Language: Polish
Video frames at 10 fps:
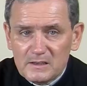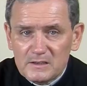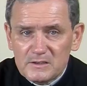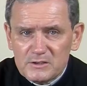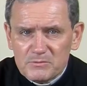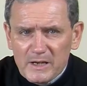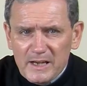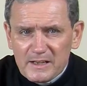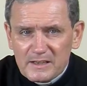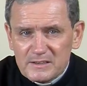
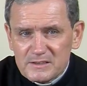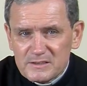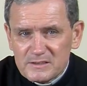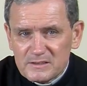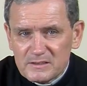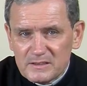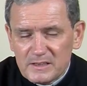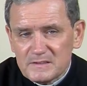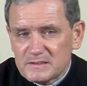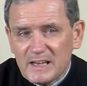śmierć
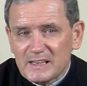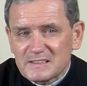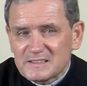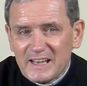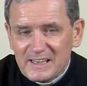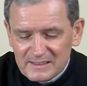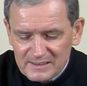jest jak sen.